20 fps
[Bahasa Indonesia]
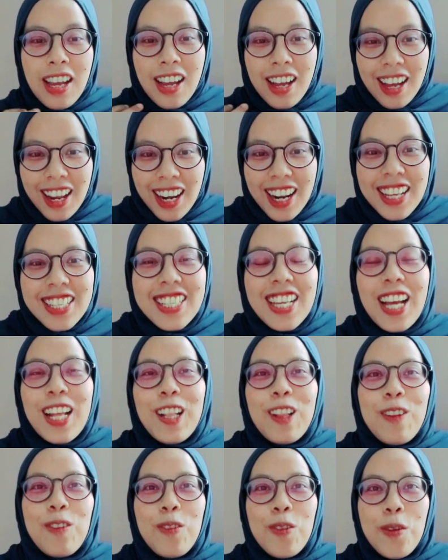salah
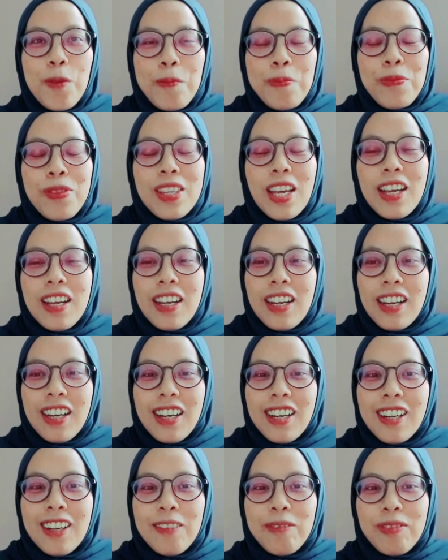satu
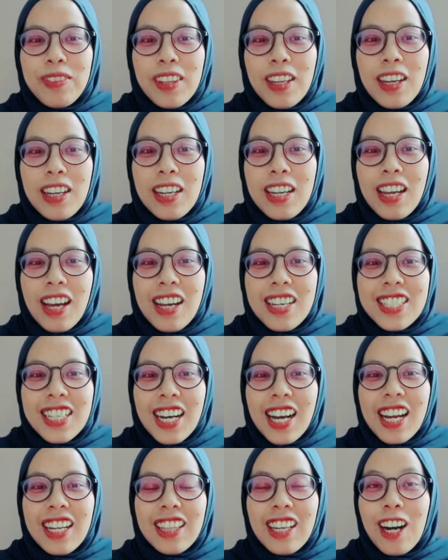ya
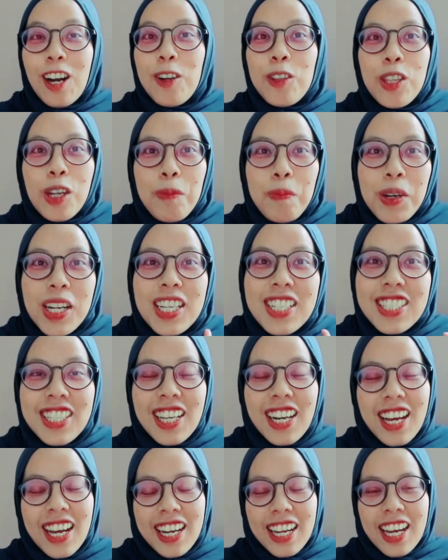jangan terlalu
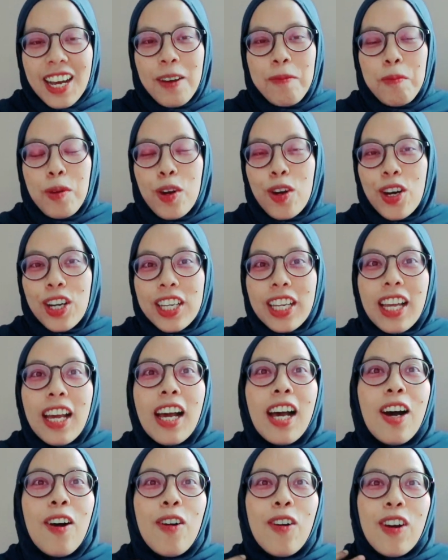terperinci lah ya
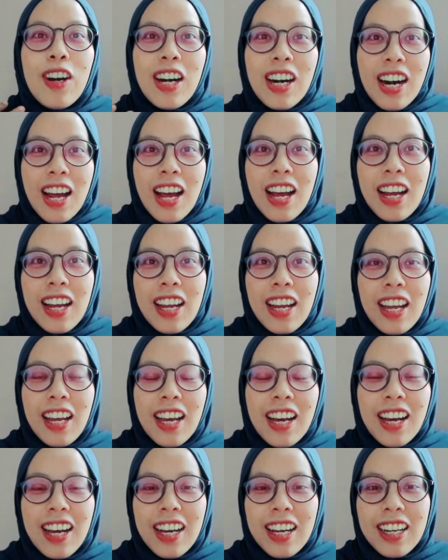pokoknya orang
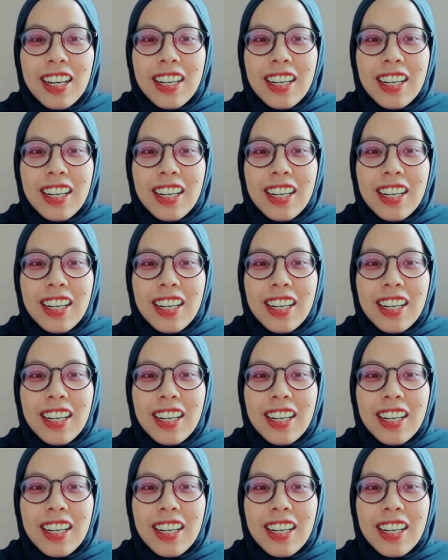yang